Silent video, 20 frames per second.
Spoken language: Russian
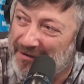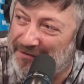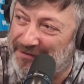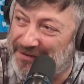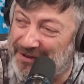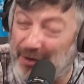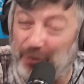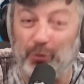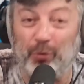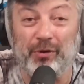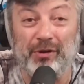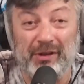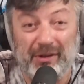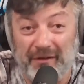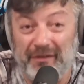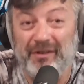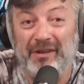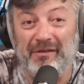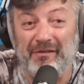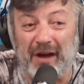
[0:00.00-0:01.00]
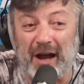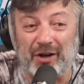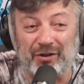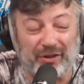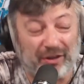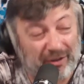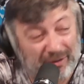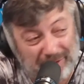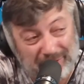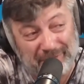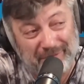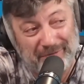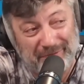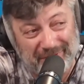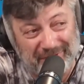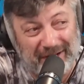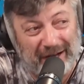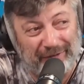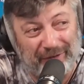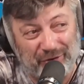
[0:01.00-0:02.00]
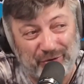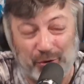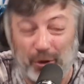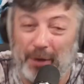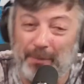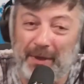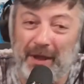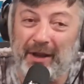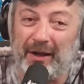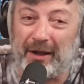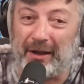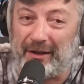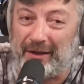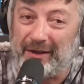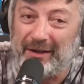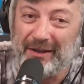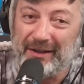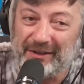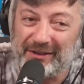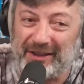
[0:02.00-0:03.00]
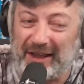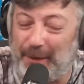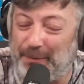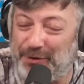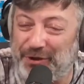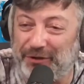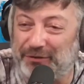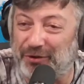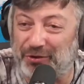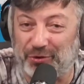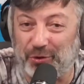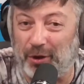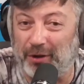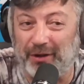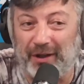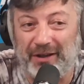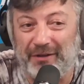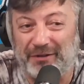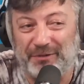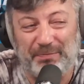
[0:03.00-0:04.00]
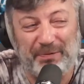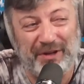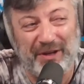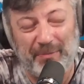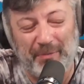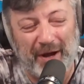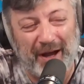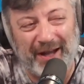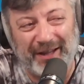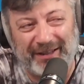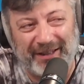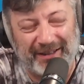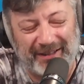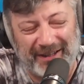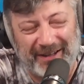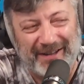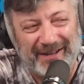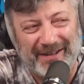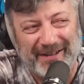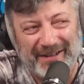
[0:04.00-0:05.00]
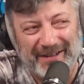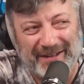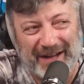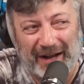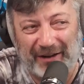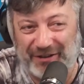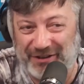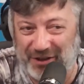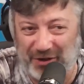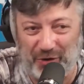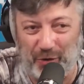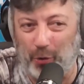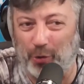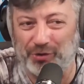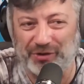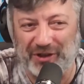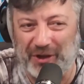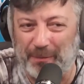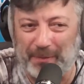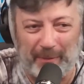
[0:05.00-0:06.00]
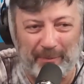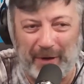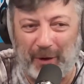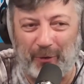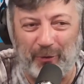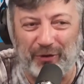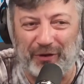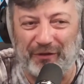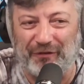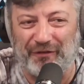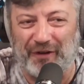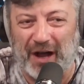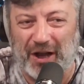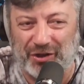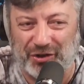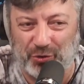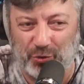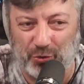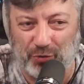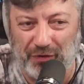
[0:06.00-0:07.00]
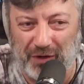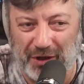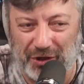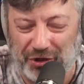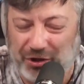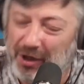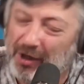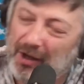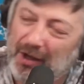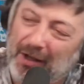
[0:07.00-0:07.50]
Все, ну, не, не важно. Главное, что Америка сообщила, что она не воспринимает это как серьезную, прям какую-то важную вещь,